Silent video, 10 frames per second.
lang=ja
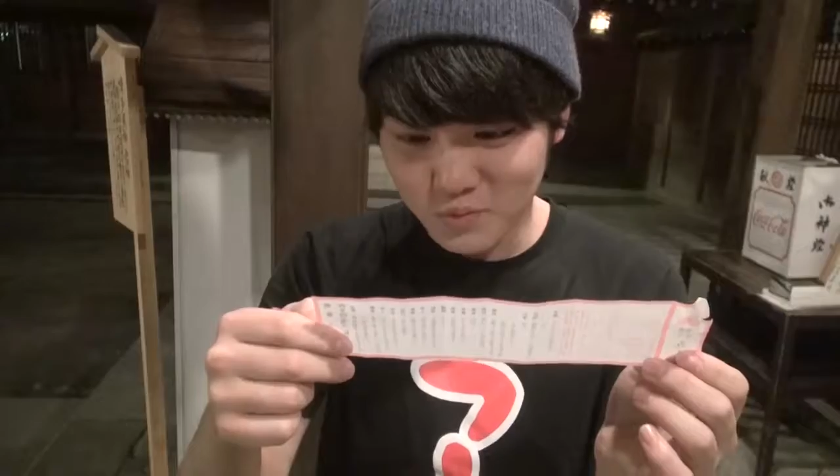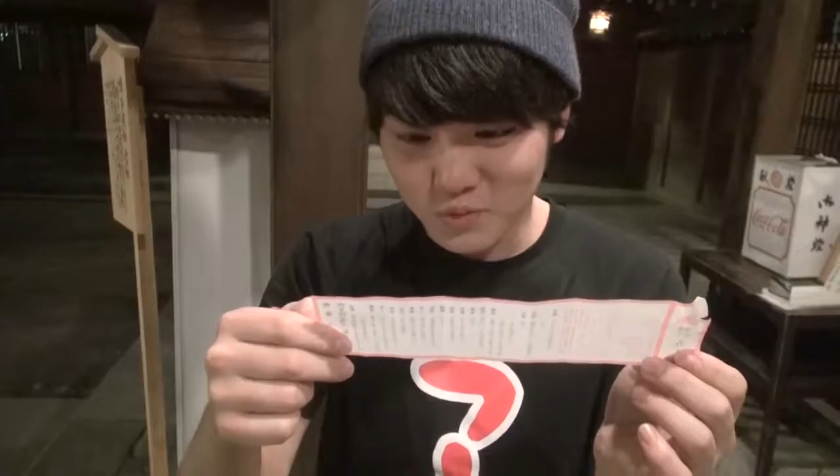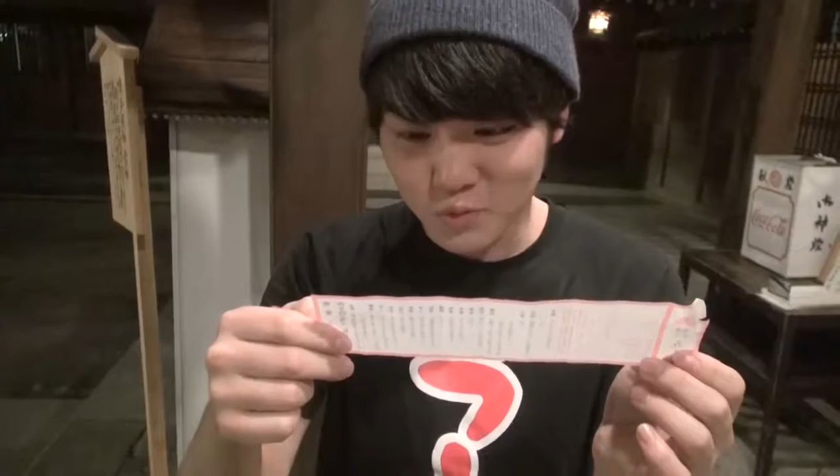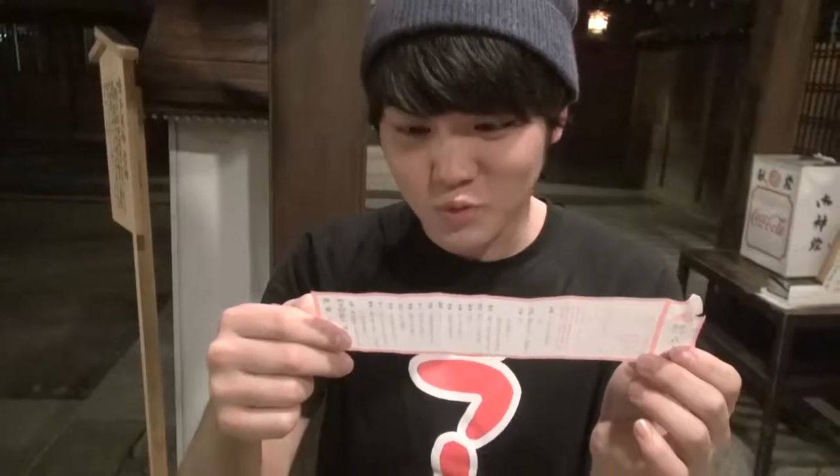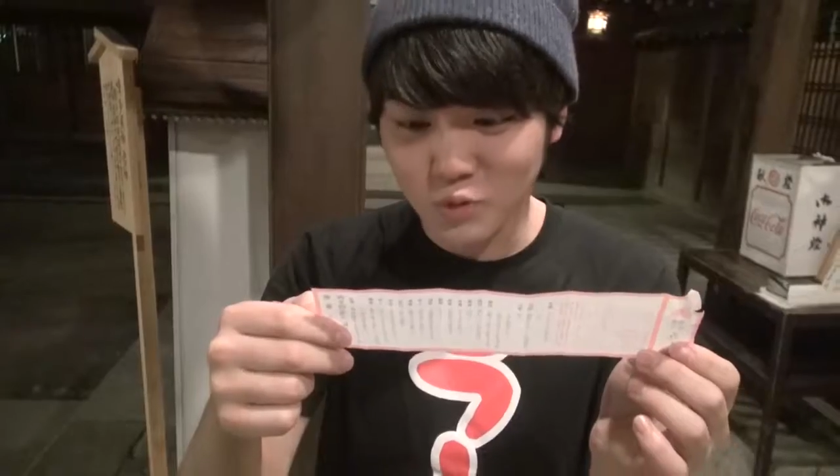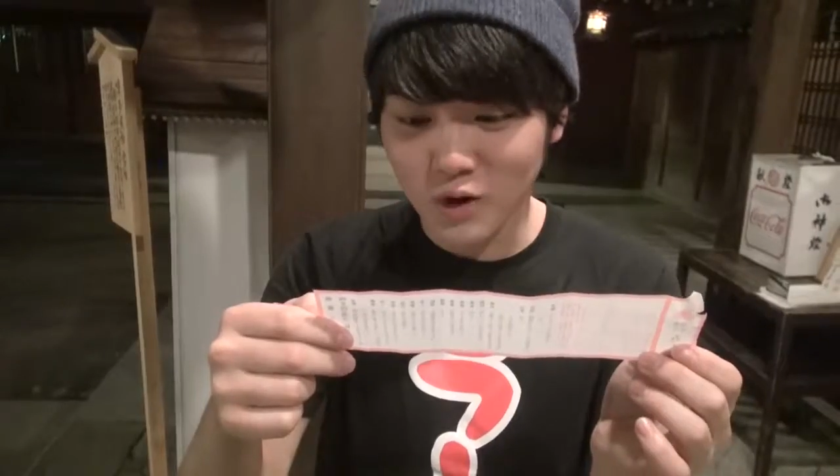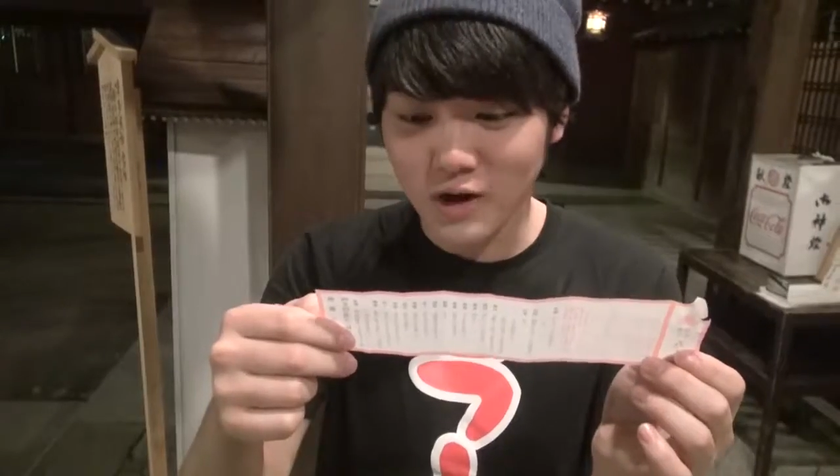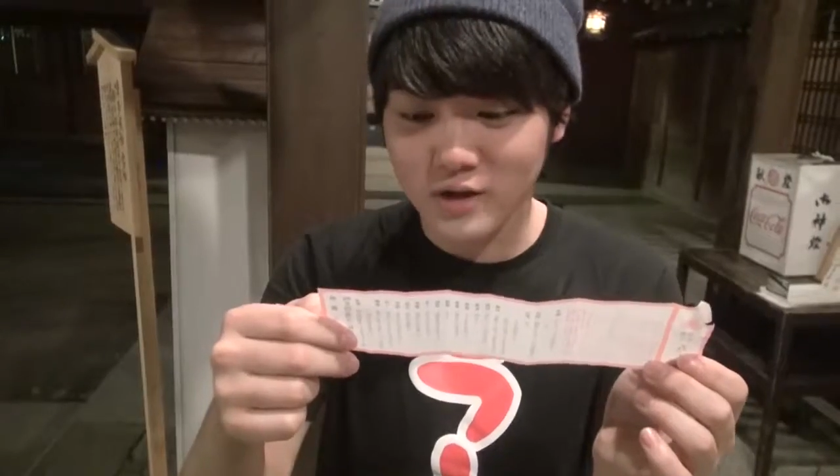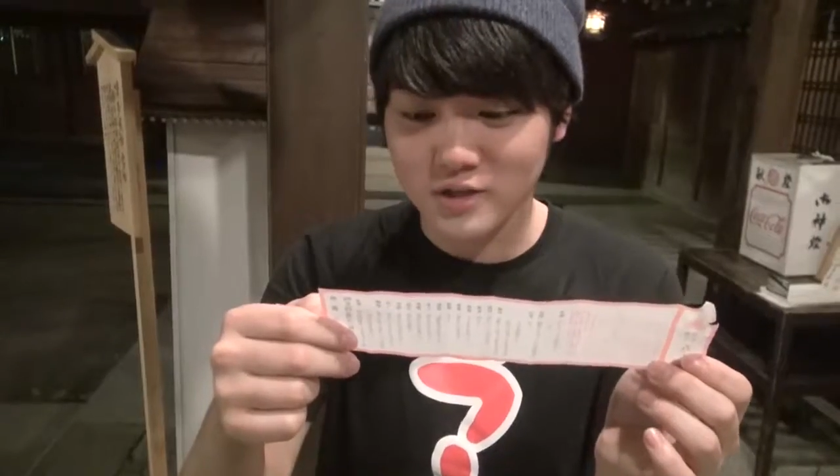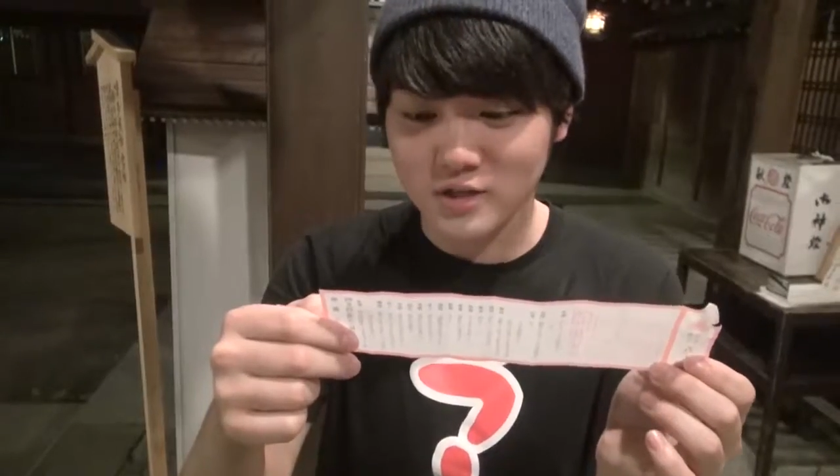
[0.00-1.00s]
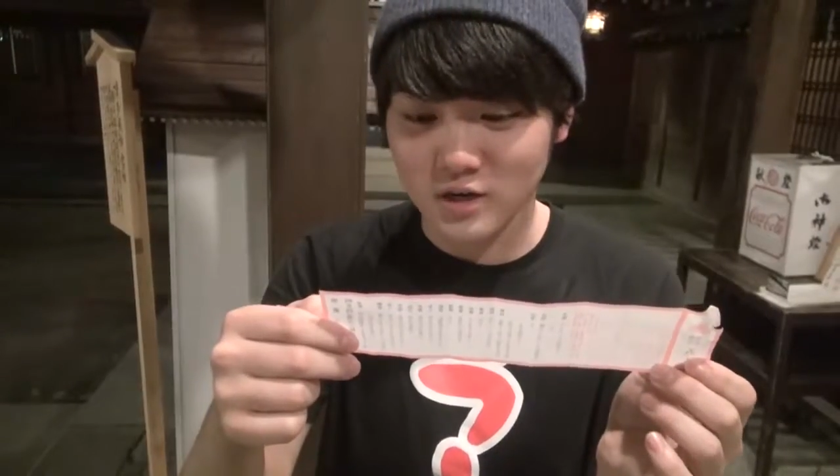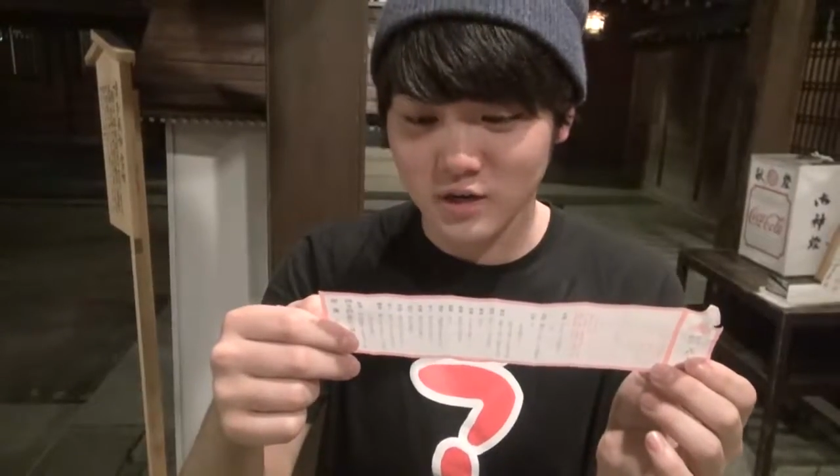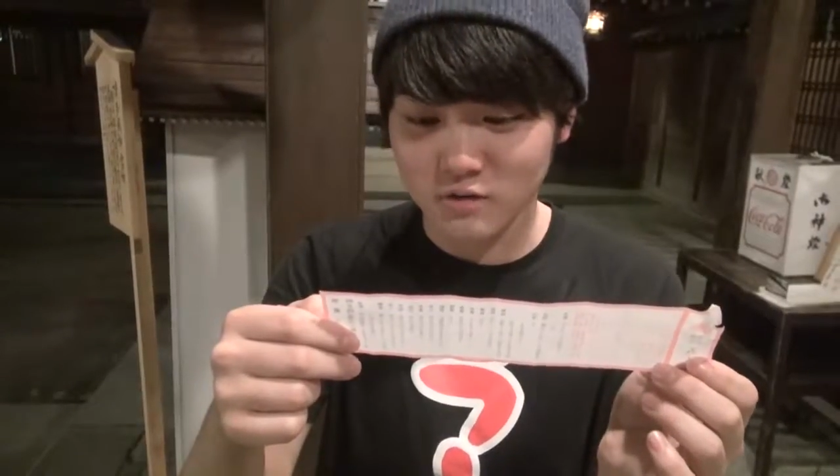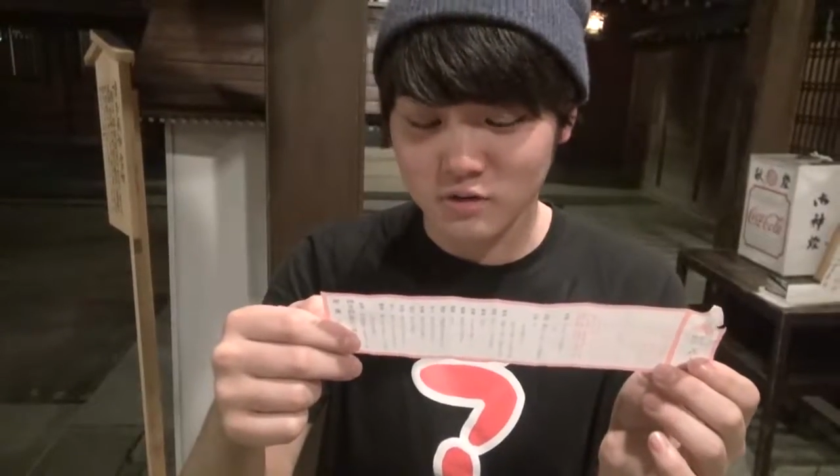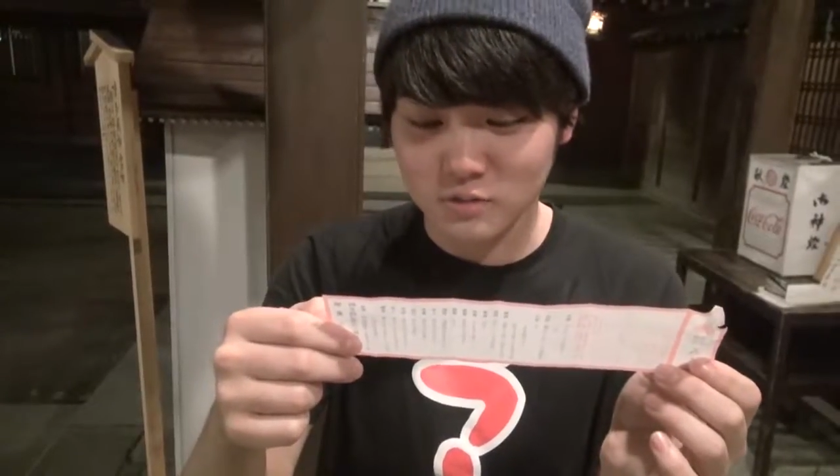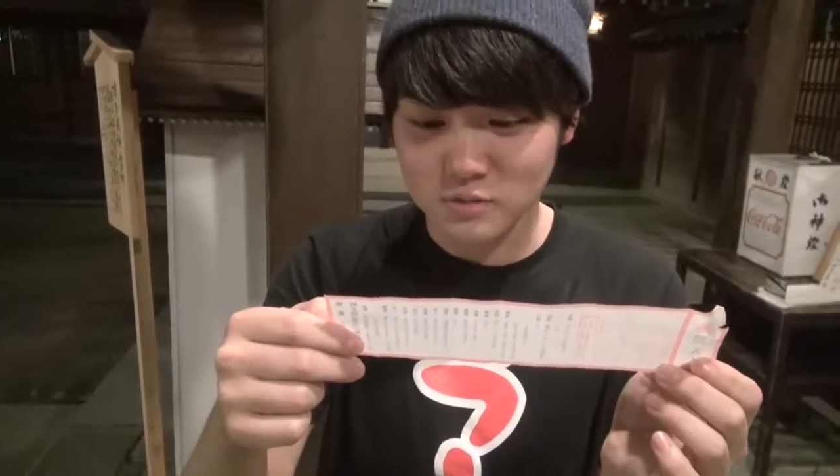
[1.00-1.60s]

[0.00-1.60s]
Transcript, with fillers: 旅行早きに限ると書い